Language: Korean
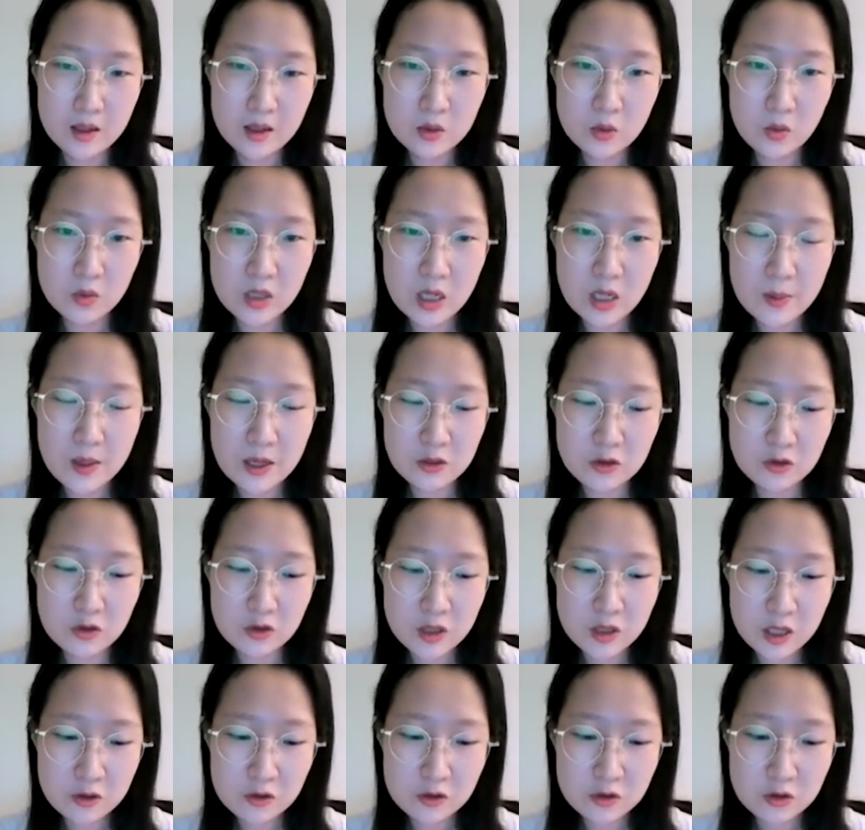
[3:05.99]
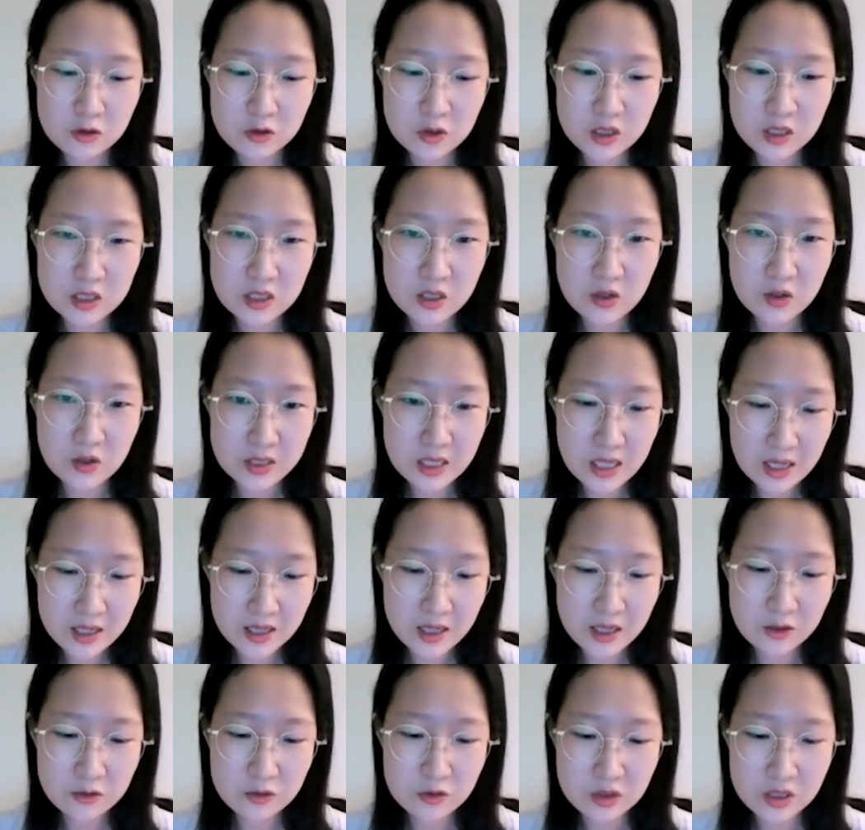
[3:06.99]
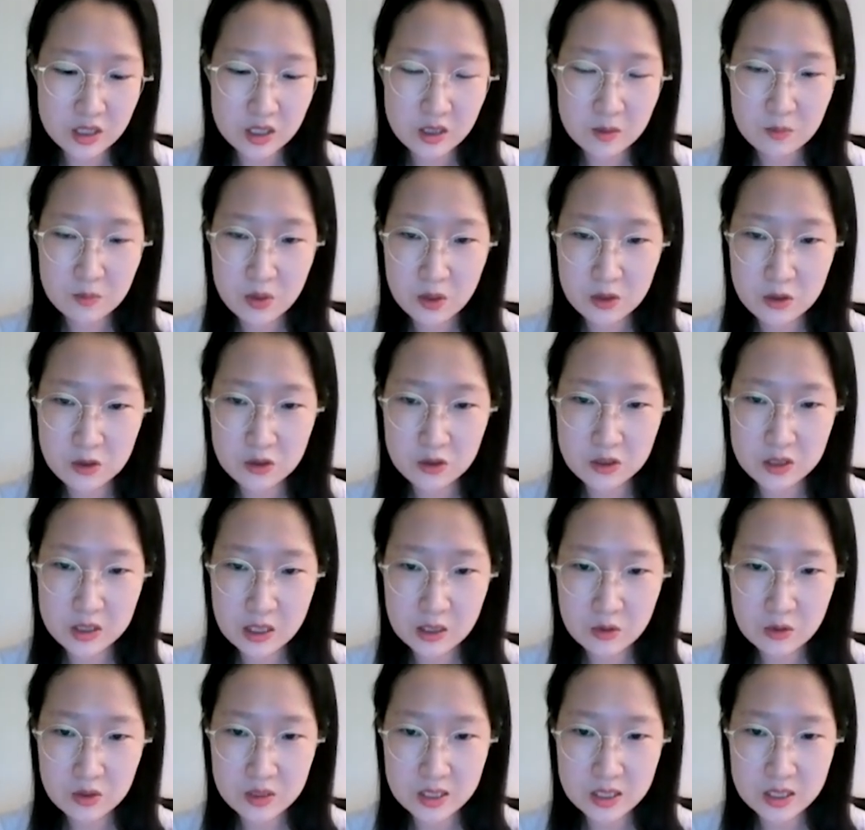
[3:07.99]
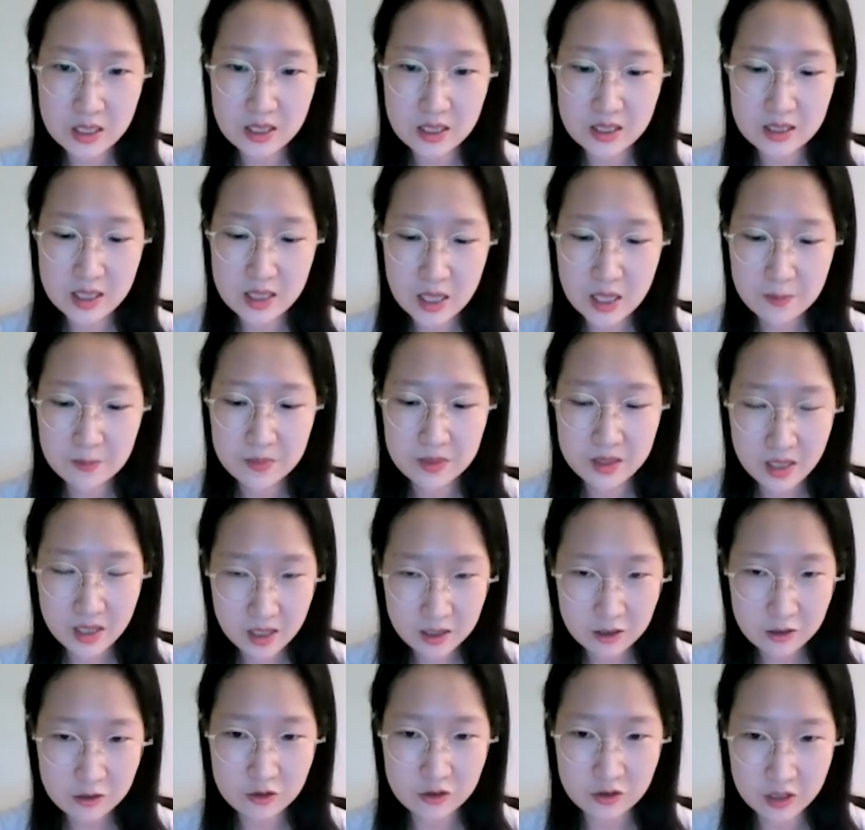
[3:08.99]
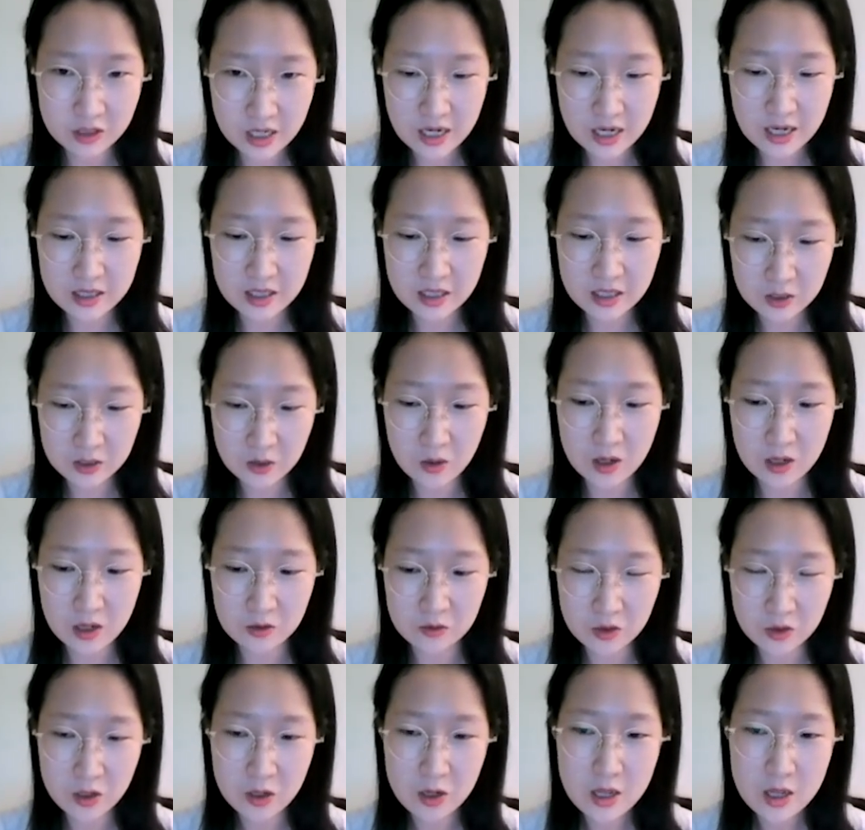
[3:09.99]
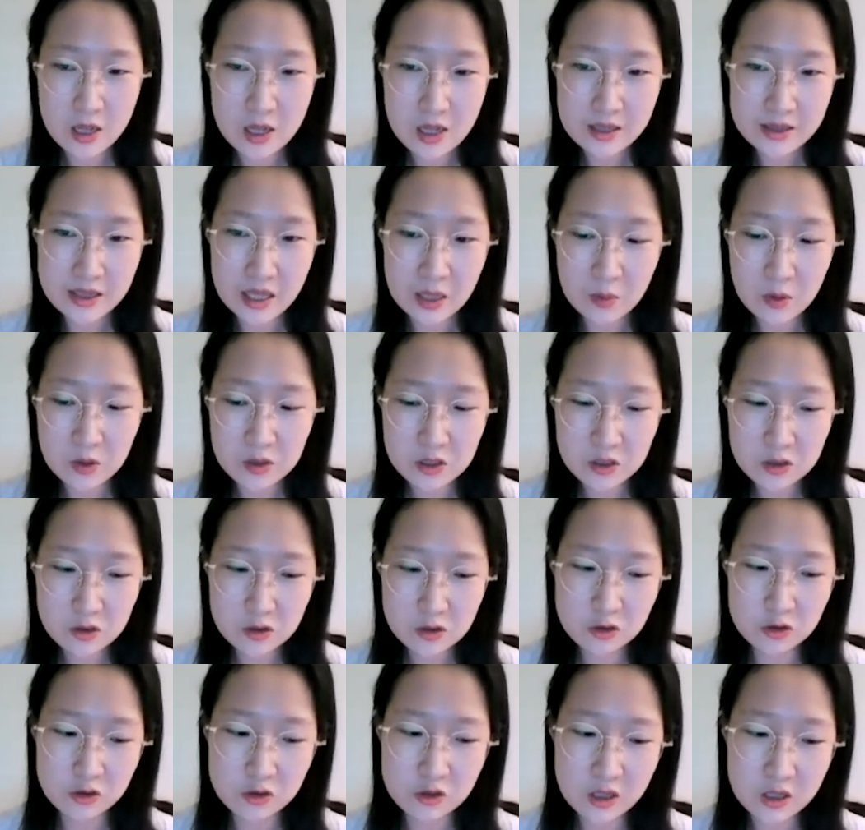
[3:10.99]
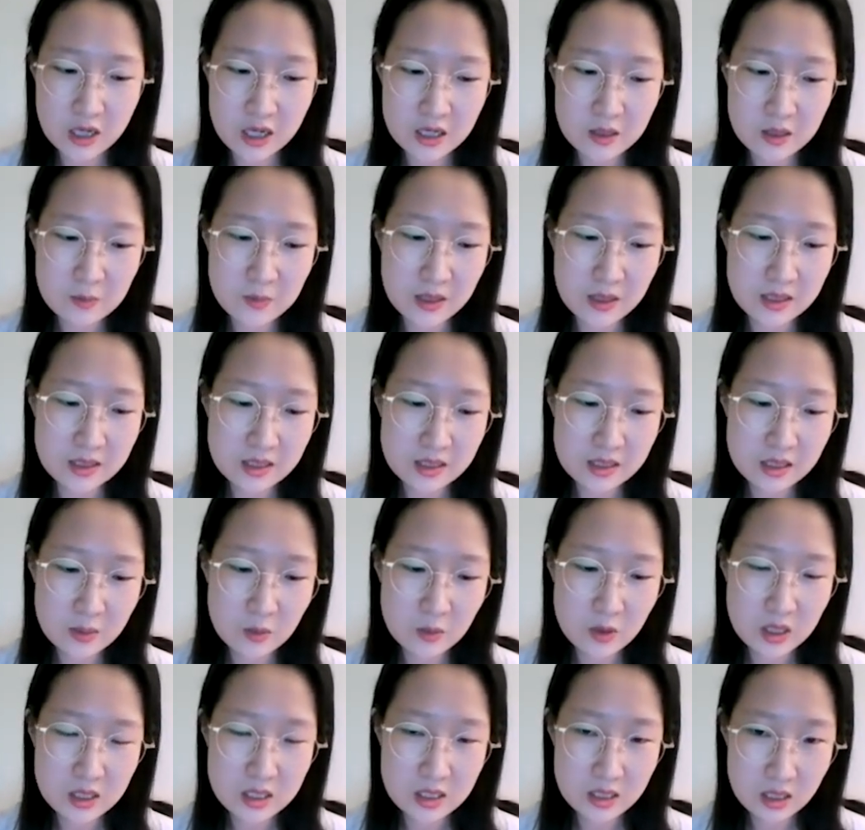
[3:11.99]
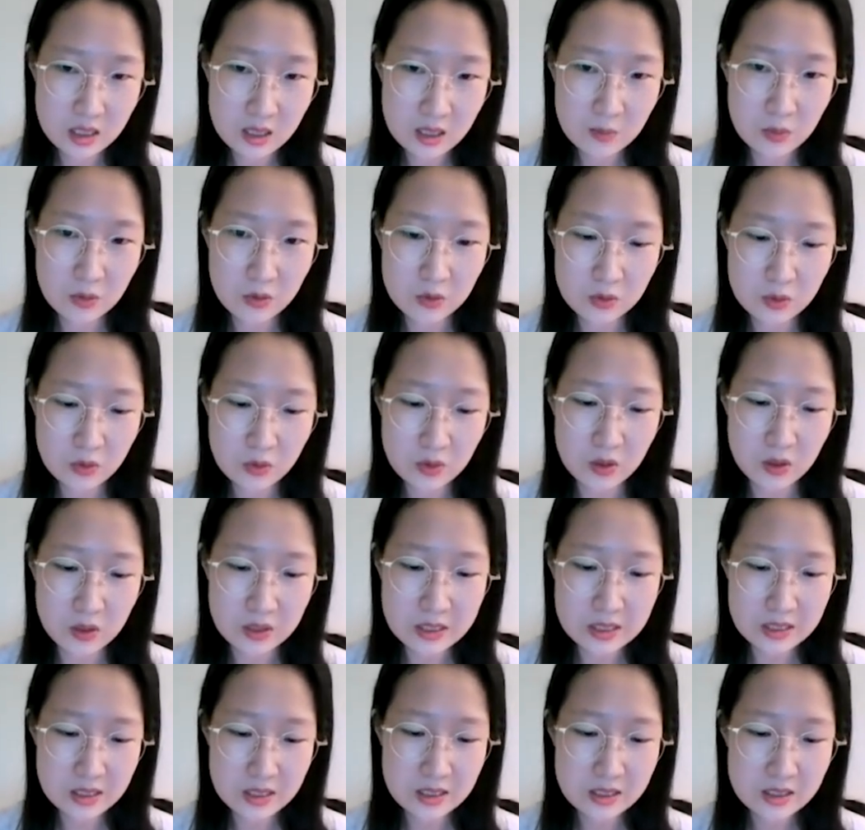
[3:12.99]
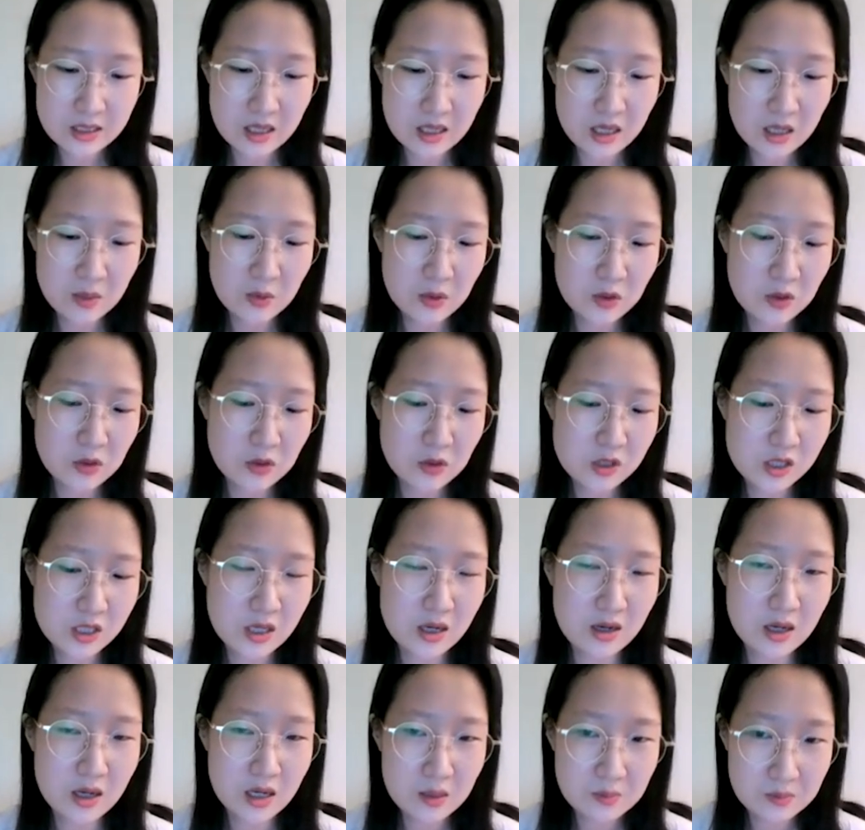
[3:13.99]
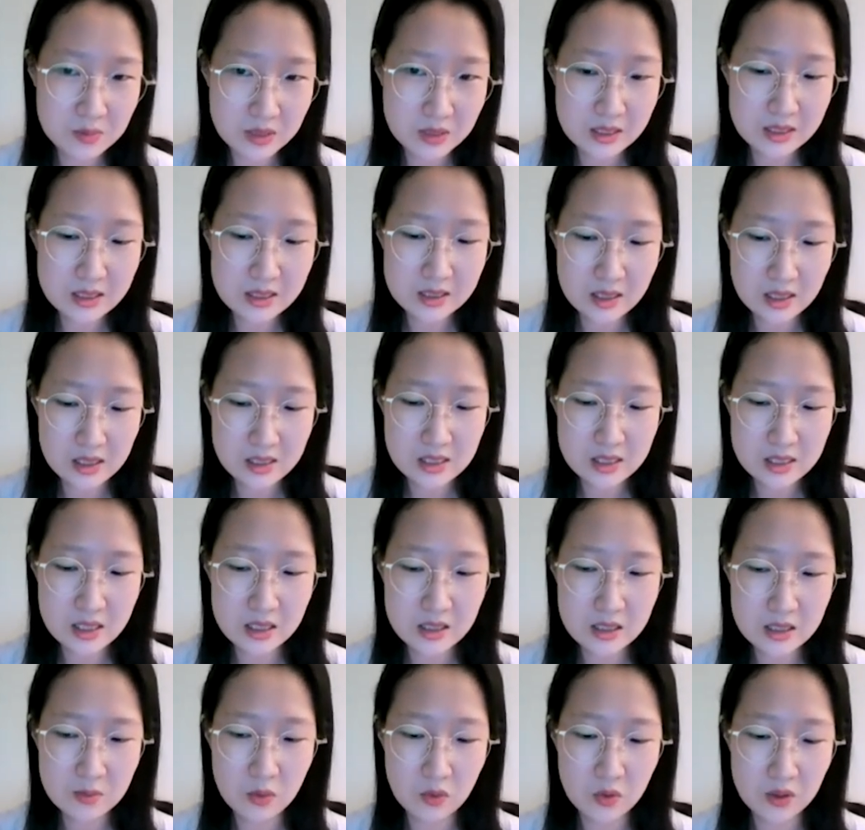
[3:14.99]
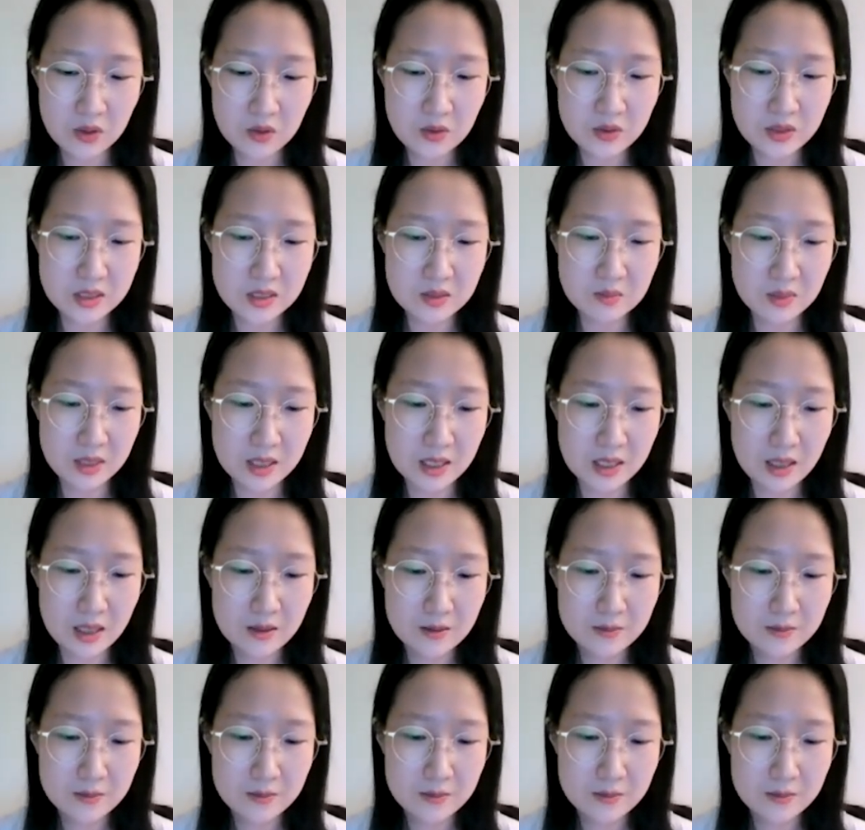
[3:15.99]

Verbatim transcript: 동남아 6개국 중에서 4개국이 평균 사용시간 탑10 국가 안에 들어가고요. 나머지 두 국가인 베트남과 싱가포르도 역시 세계 평균 시간과 비슷한 시간을 보이고 있습니다.